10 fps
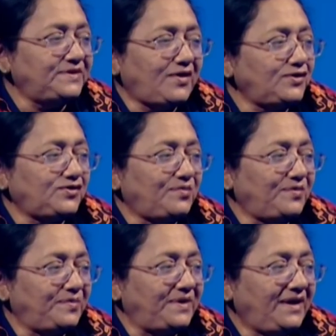যাওয়া
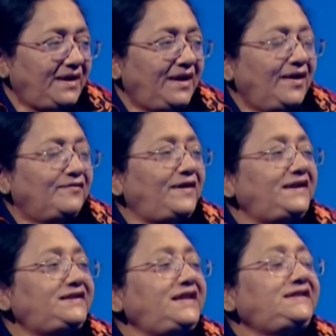সম্ভব না ফলে
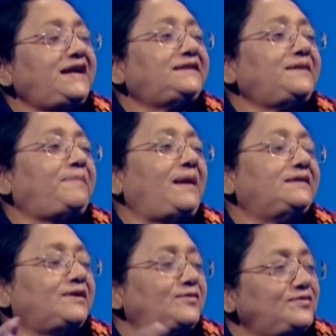সেটা একটা
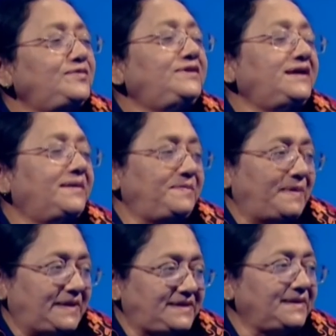পাল্টা অনুভূতি আমি
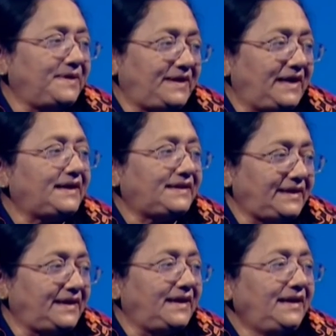পাচ্ছি আমার এলাকা
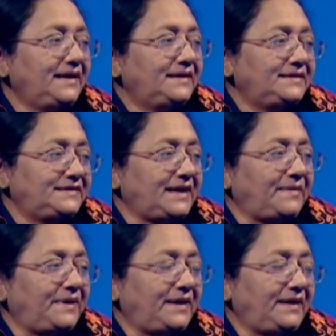থেকে যে
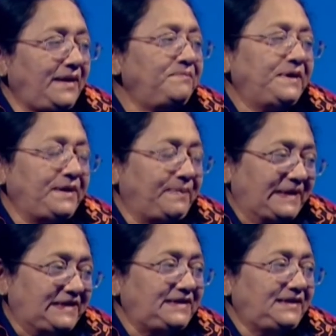আমরা এমপিকে
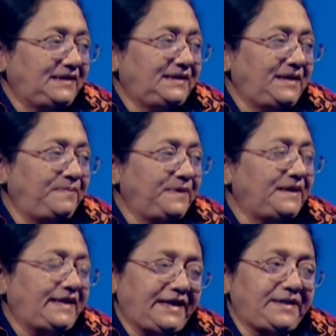পাচ্ছি এমপিকে
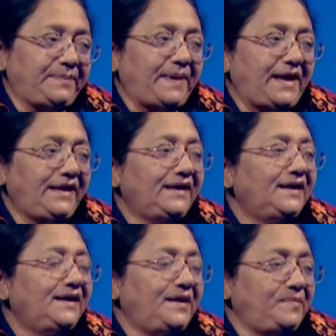দেখতে পাই
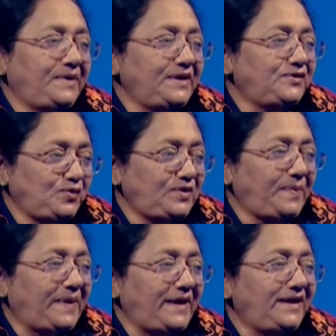এমপিকে ছুতে
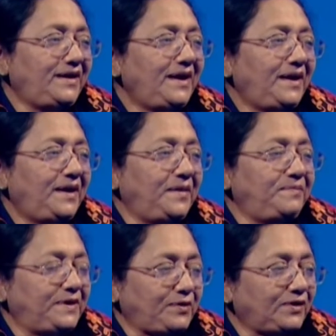পারি
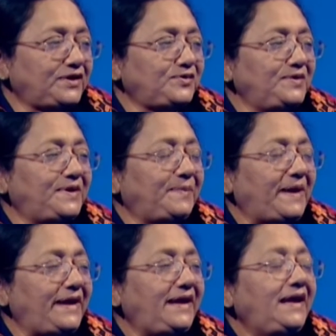এমপির কথা শুনতে
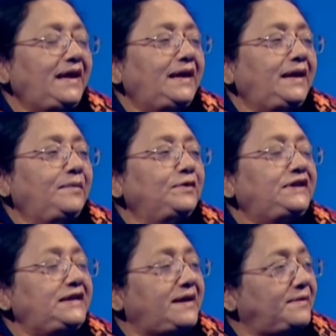পারি এবং
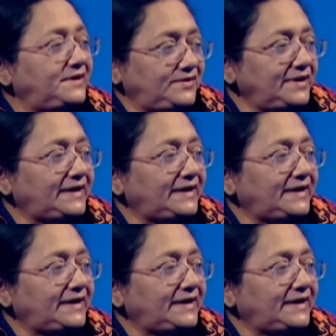তিনি আমাদের জন্য